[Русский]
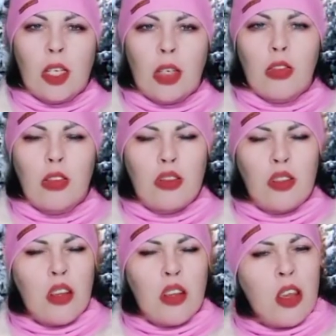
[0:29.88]
Второй
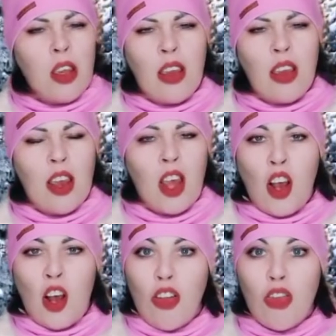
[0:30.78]
говорит, не,
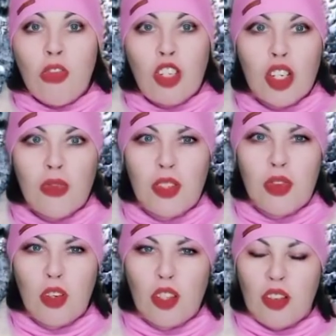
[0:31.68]
лучше
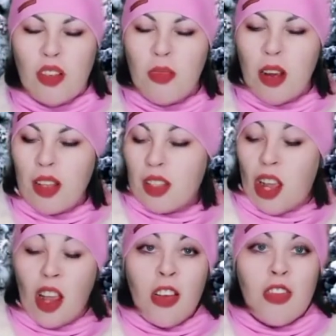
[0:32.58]
всего
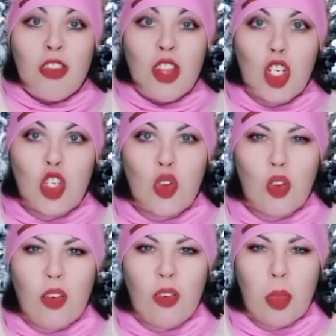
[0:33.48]
заниматься на
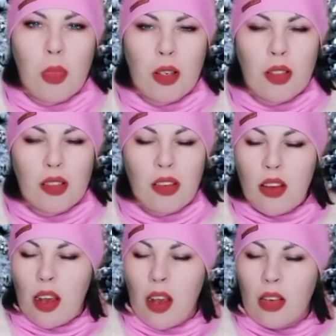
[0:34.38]
шелковых
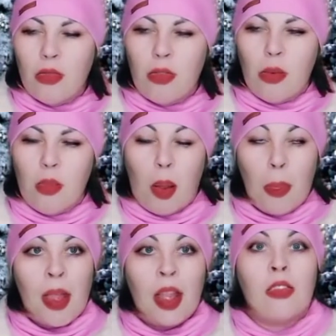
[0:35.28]
простынях дома.